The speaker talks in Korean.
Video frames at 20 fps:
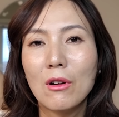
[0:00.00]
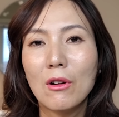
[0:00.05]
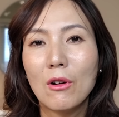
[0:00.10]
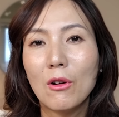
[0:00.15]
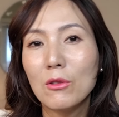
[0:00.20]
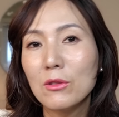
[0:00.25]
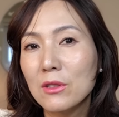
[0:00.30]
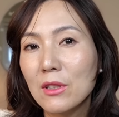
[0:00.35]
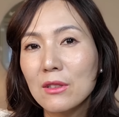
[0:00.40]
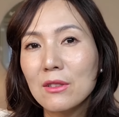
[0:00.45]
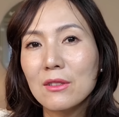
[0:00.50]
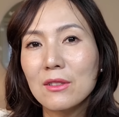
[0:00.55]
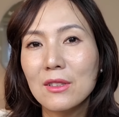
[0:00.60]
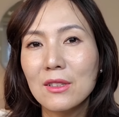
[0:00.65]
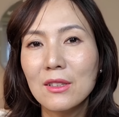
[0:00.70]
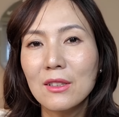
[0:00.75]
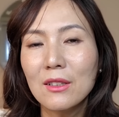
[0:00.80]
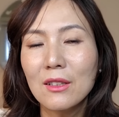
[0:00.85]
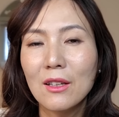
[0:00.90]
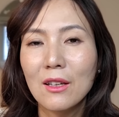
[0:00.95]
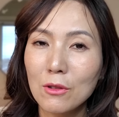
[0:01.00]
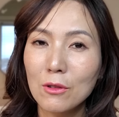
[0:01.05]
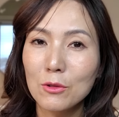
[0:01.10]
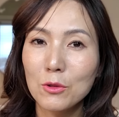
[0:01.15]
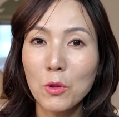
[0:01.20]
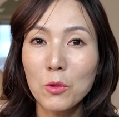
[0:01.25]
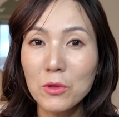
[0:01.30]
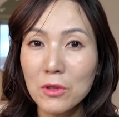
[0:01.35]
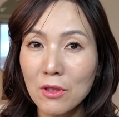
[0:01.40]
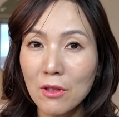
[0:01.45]
언제든지
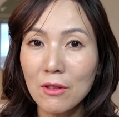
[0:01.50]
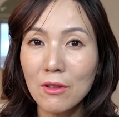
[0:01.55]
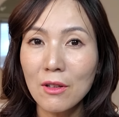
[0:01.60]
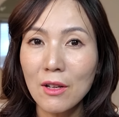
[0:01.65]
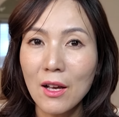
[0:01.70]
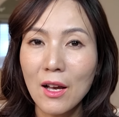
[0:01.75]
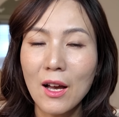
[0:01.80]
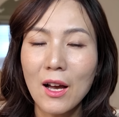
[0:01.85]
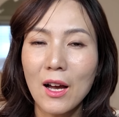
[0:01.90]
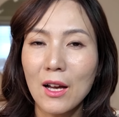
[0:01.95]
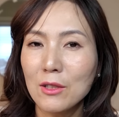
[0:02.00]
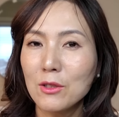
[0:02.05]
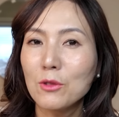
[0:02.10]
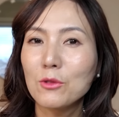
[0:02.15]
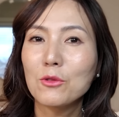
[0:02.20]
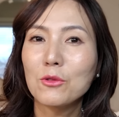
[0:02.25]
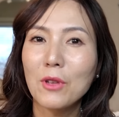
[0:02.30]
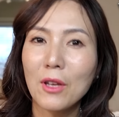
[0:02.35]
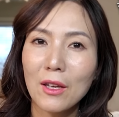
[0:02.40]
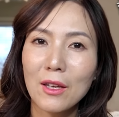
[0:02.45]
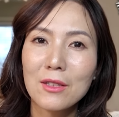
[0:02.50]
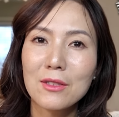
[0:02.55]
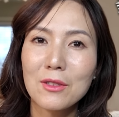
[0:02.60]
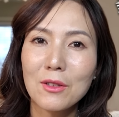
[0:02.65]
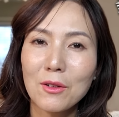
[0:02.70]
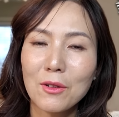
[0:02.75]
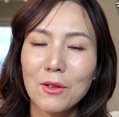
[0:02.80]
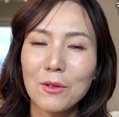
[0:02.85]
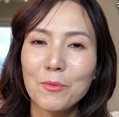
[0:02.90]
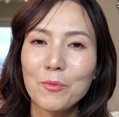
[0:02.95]
손절하셔도
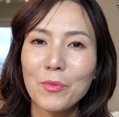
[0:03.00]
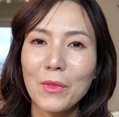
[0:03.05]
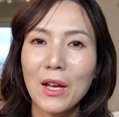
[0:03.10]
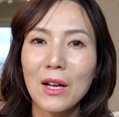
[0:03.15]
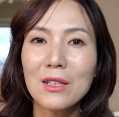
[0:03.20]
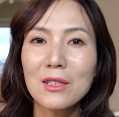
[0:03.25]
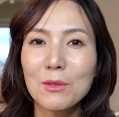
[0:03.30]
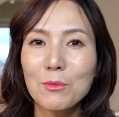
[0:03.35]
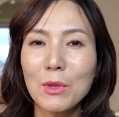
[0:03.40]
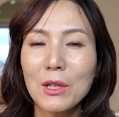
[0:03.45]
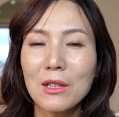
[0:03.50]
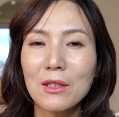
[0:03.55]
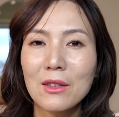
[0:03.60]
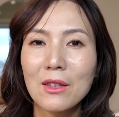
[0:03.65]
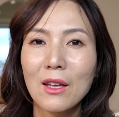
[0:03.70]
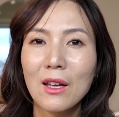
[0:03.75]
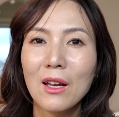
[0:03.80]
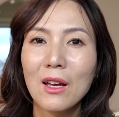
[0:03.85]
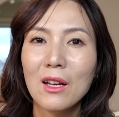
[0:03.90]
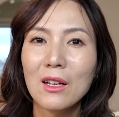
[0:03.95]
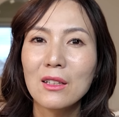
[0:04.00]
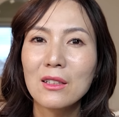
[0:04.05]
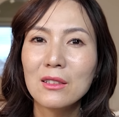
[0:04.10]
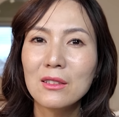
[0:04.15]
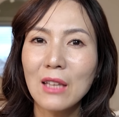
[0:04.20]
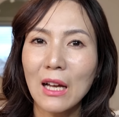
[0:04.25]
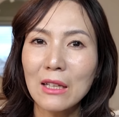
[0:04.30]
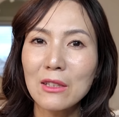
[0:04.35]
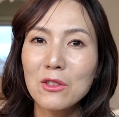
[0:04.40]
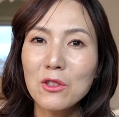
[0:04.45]
되겠죠. 하지만 그
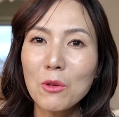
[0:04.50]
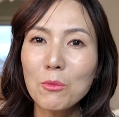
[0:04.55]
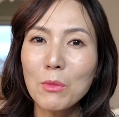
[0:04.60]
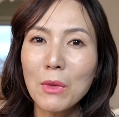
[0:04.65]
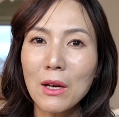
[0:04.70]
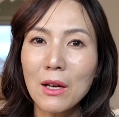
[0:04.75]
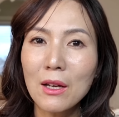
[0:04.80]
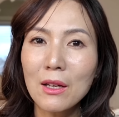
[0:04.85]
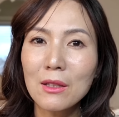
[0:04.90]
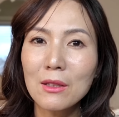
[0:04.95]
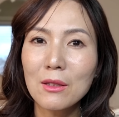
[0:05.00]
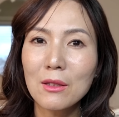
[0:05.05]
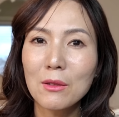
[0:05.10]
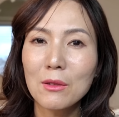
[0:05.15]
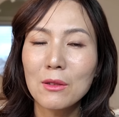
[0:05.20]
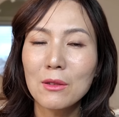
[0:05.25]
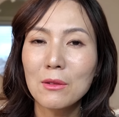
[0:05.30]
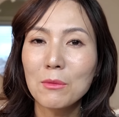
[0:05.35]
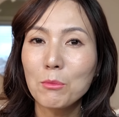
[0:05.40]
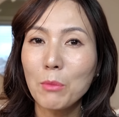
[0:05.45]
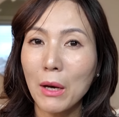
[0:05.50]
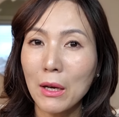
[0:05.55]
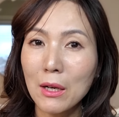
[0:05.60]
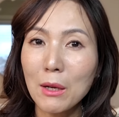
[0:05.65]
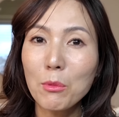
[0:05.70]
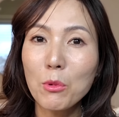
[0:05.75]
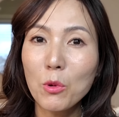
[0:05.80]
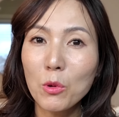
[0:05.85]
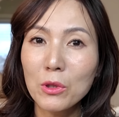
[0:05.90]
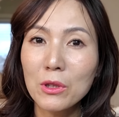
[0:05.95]
단점만
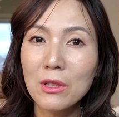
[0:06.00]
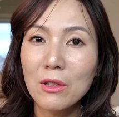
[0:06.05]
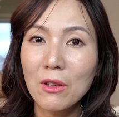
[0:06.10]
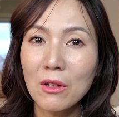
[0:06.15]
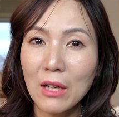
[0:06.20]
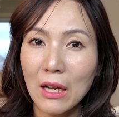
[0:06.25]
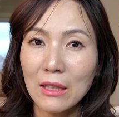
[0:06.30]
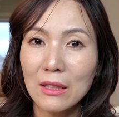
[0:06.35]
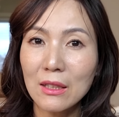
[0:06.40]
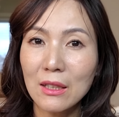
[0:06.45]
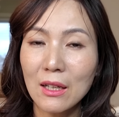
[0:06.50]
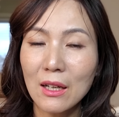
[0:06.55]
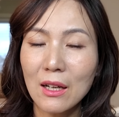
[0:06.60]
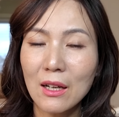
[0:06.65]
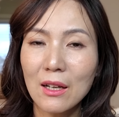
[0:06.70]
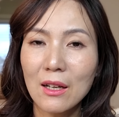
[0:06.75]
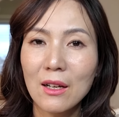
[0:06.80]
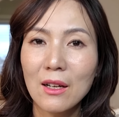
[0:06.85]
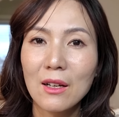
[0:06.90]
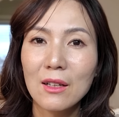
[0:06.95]
바라보고 있는 건 아닌가.